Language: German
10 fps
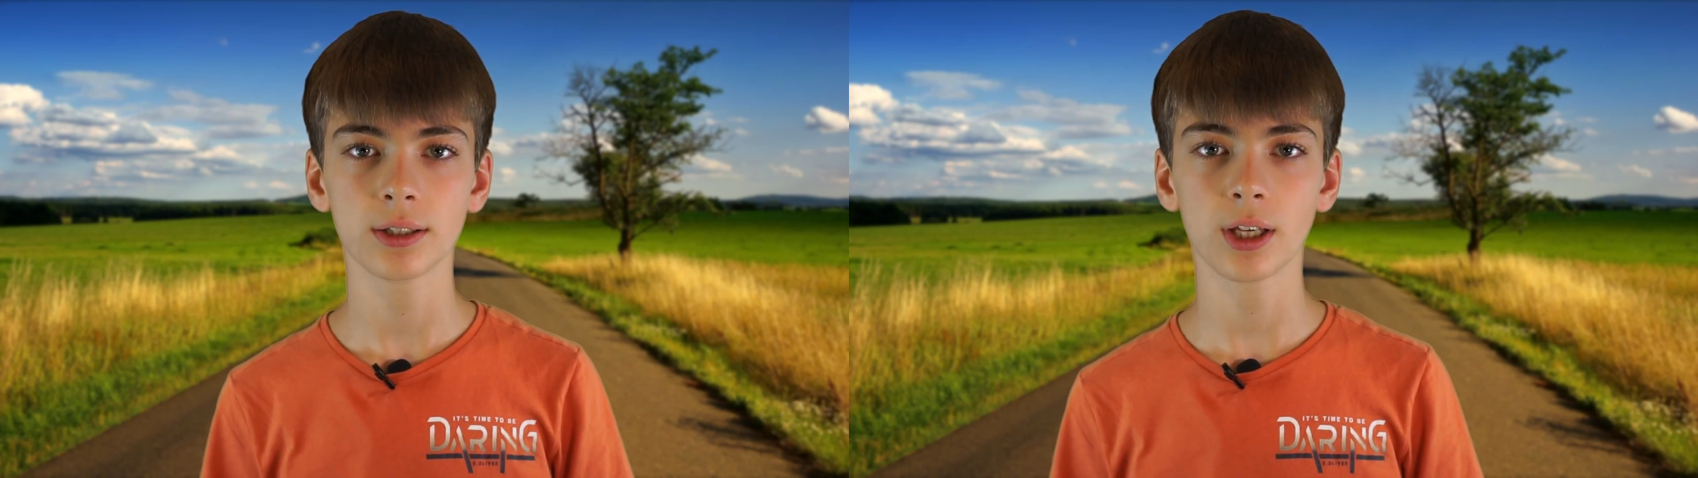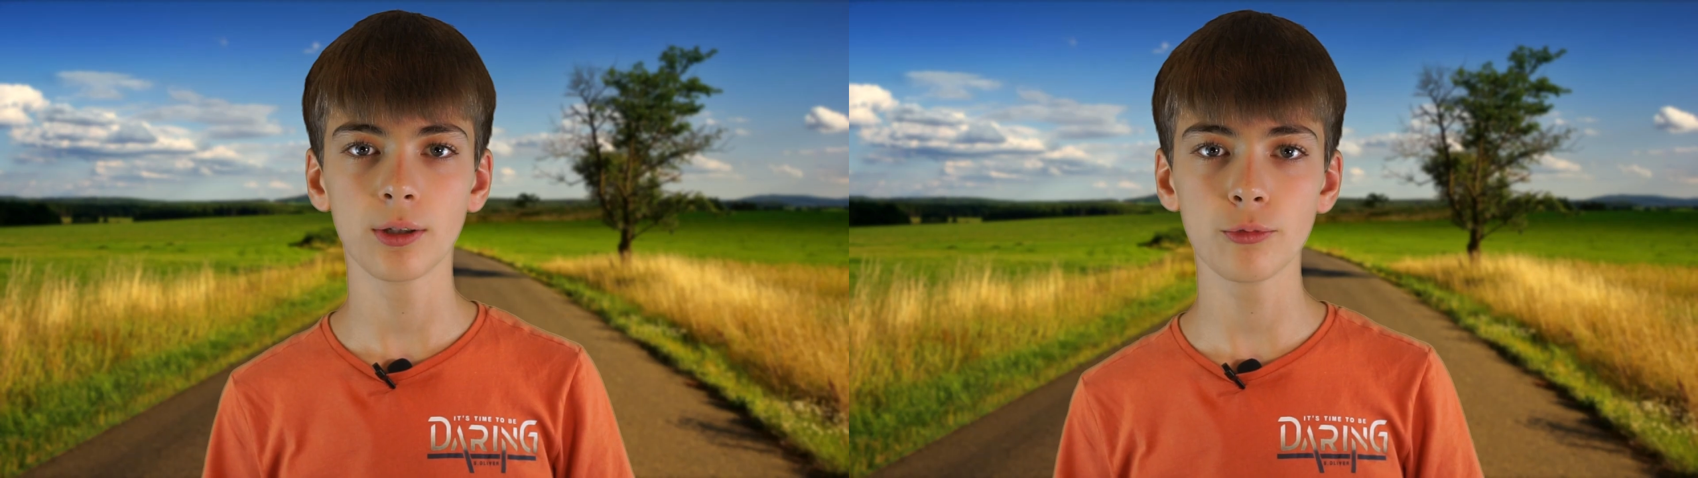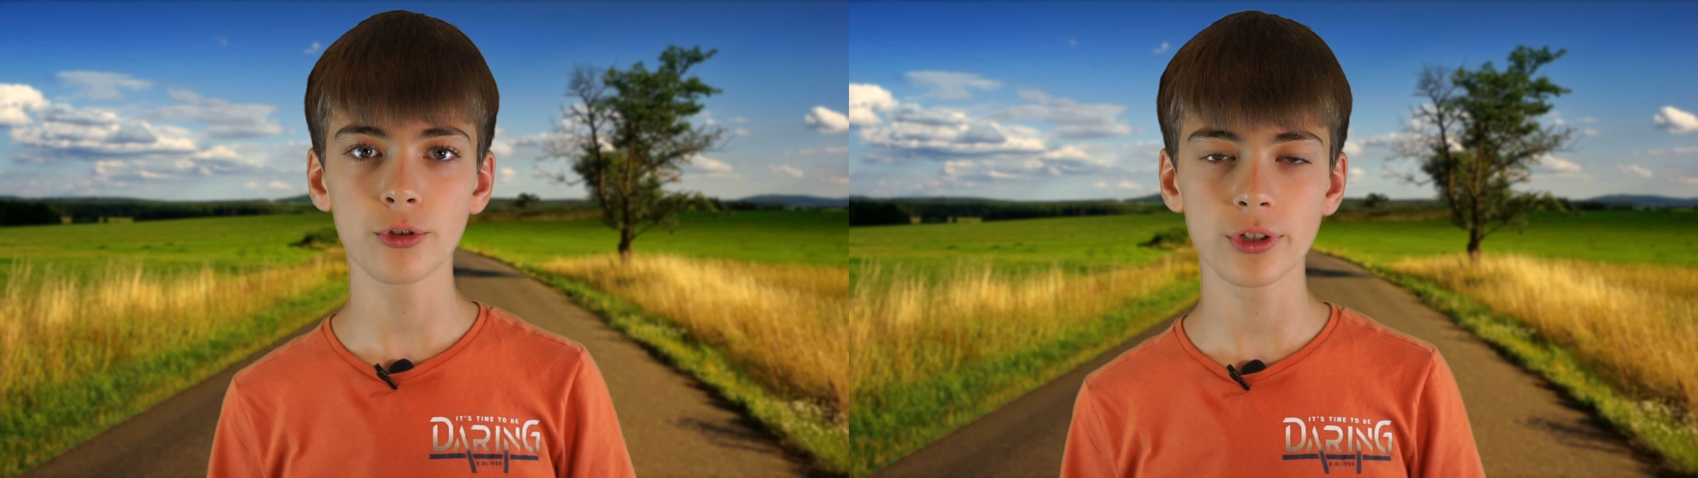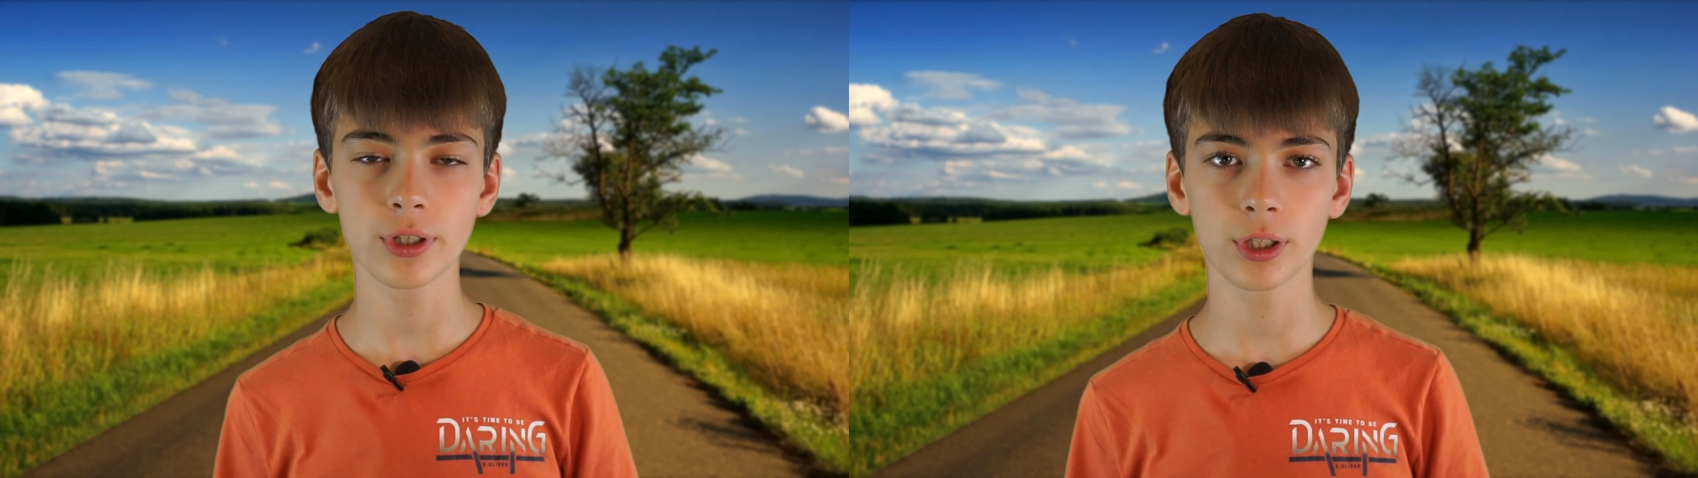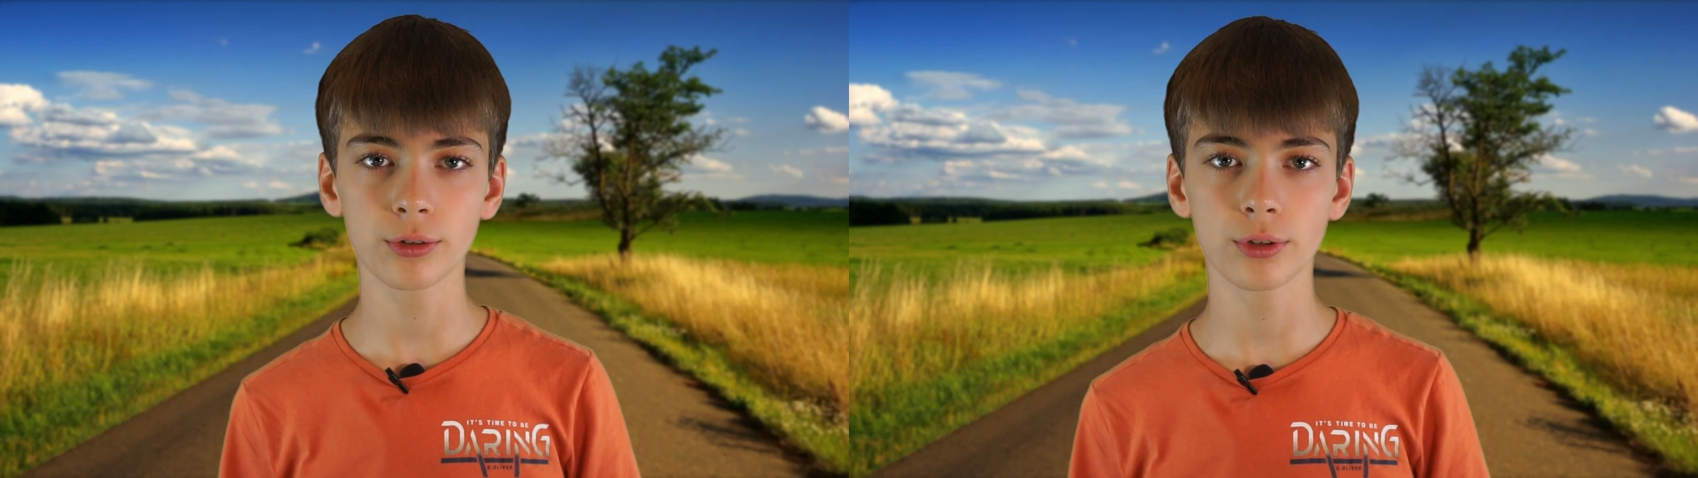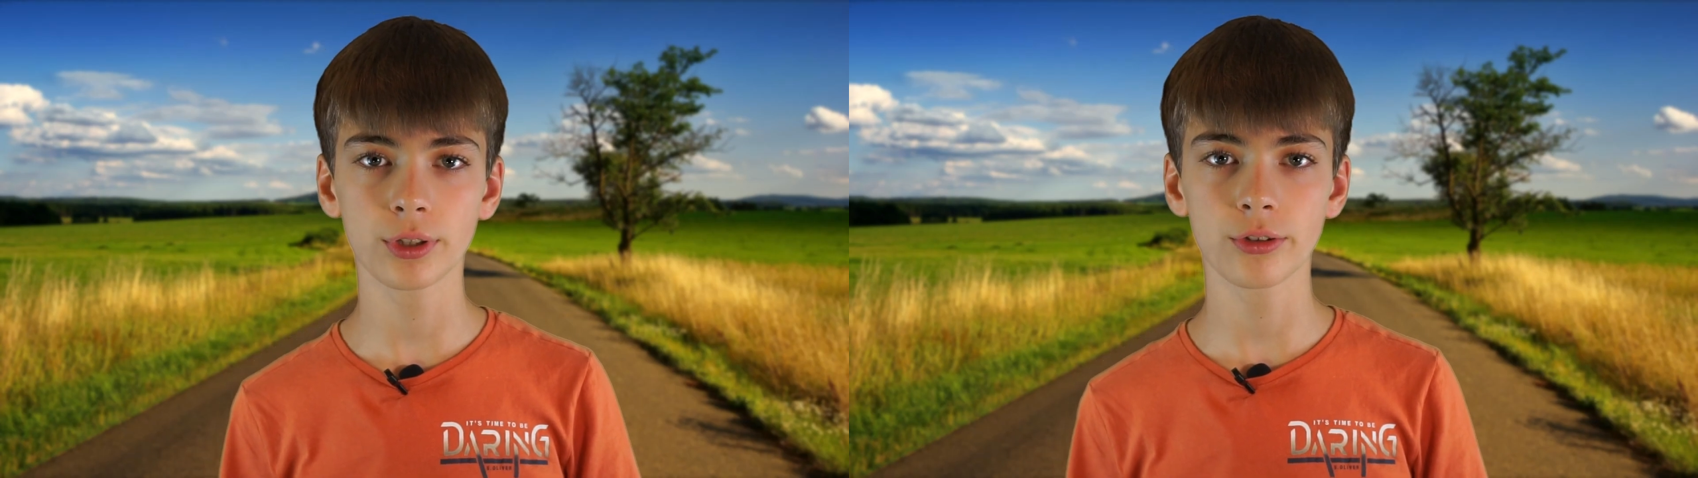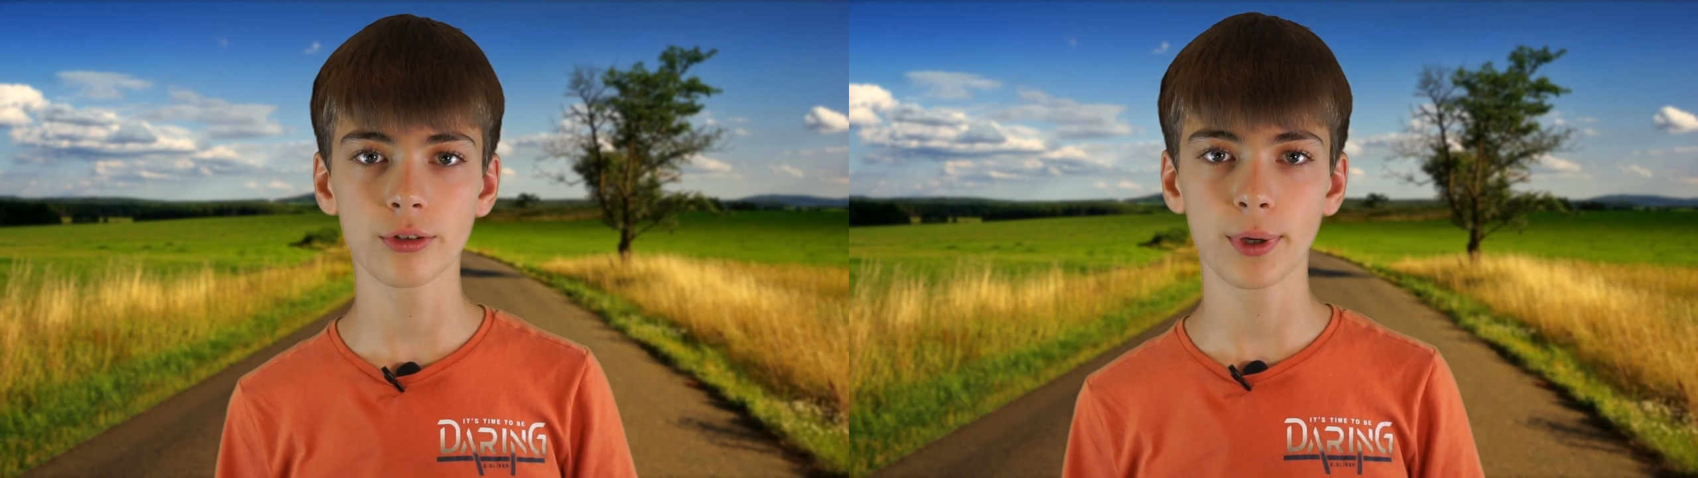dann müsst ihr natürlich zur